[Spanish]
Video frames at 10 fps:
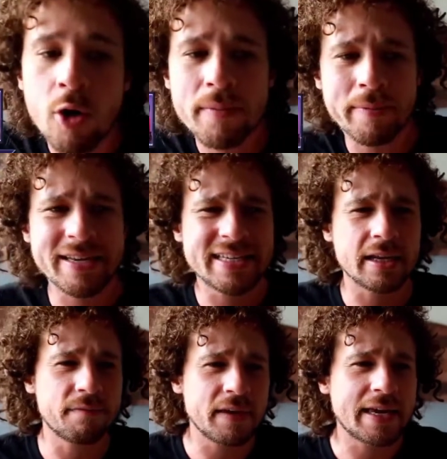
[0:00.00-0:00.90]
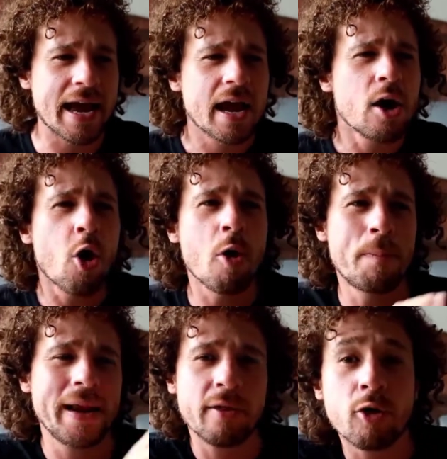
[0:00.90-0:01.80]
OMB significa
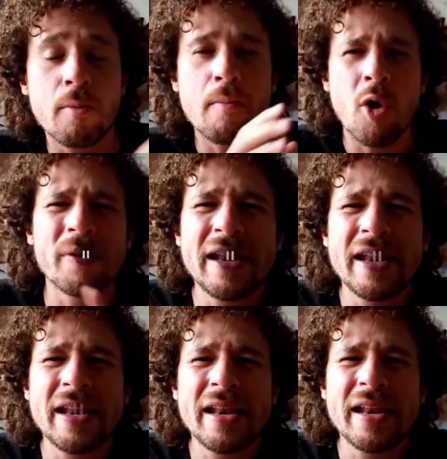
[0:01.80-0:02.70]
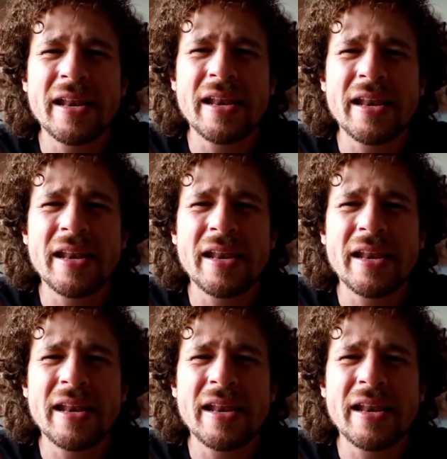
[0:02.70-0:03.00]
operador móvil. O sea, el chamón,